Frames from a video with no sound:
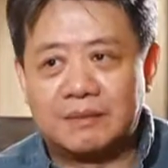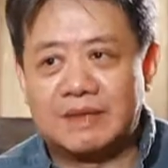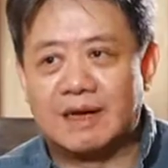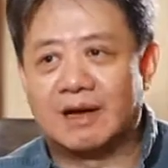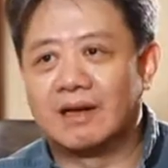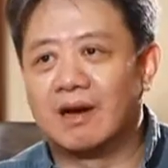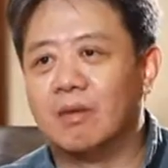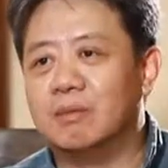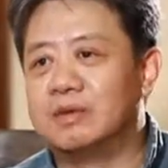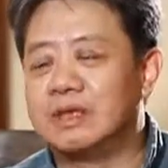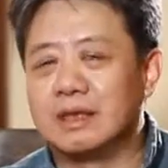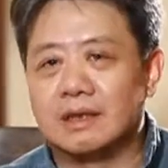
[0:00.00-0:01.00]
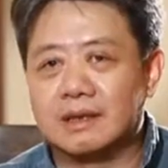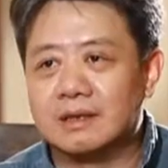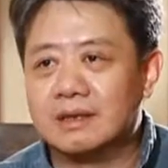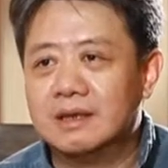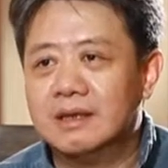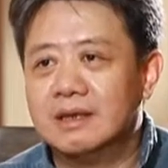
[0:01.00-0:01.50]
一样，然后我们这个
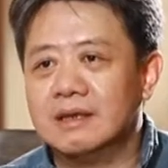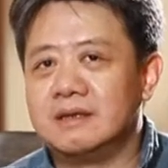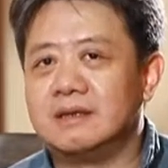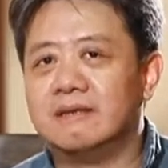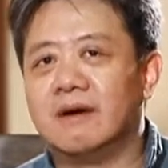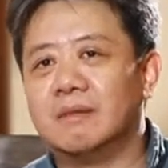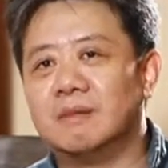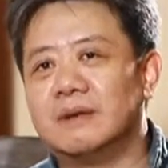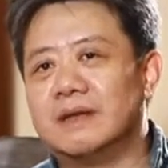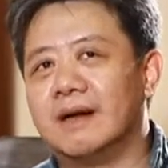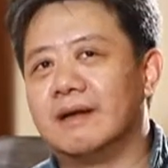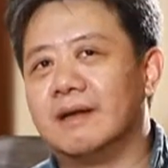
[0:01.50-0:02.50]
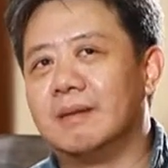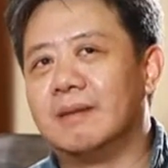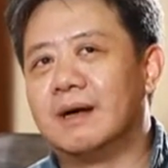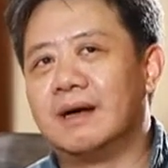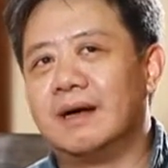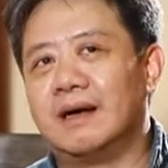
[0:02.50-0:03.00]
跟西方不一样，那么
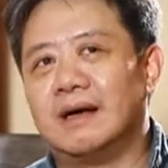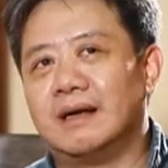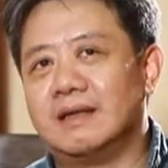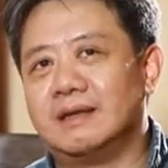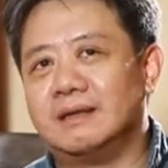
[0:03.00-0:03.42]
啊，